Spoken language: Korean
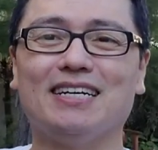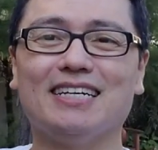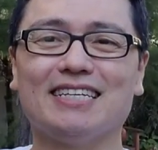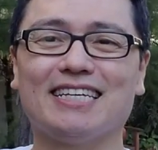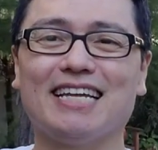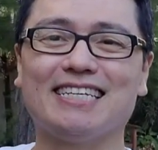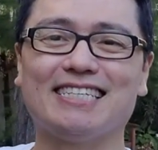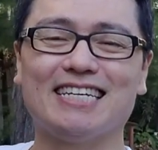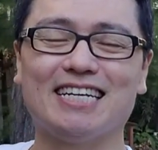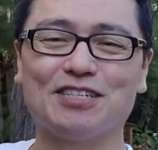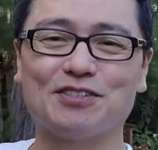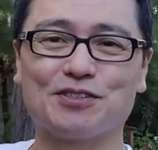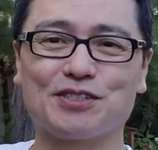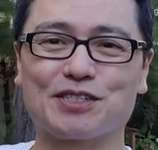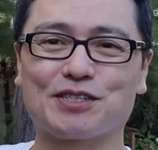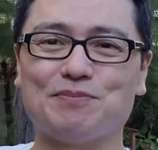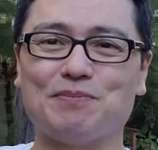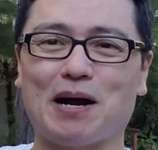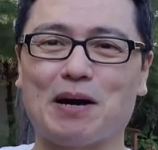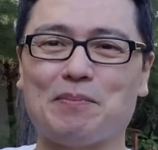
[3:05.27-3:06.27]
테슬라
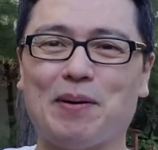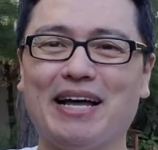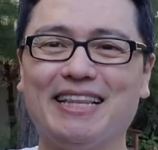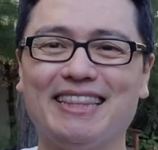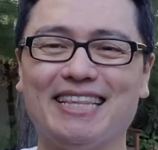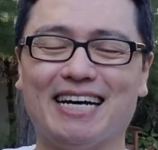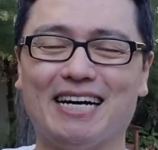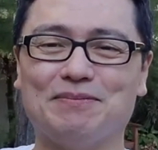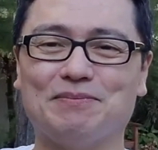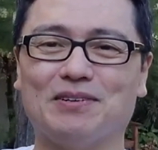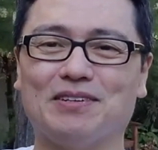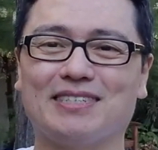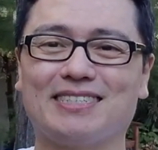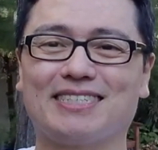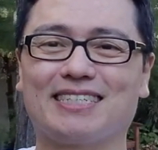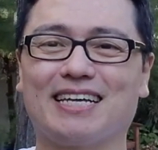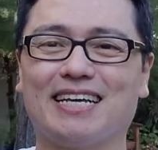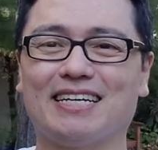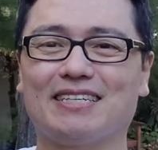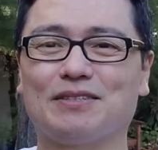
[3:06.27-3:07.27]
주식을 막 판다 뭐
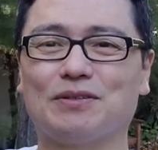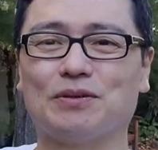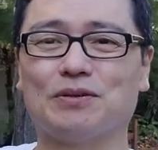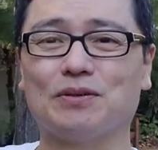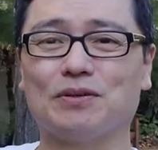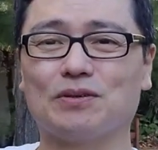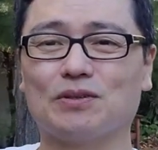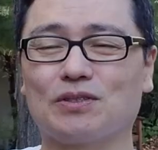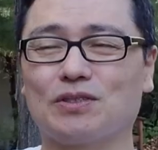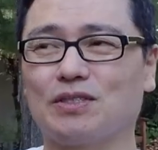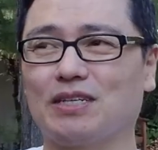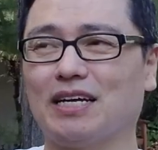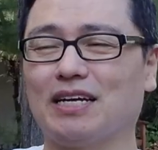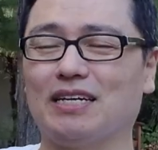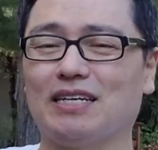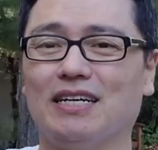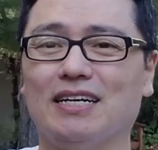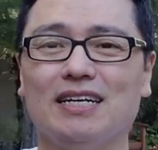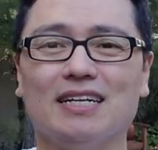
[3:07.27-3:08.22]
이렇게 또 예, 예,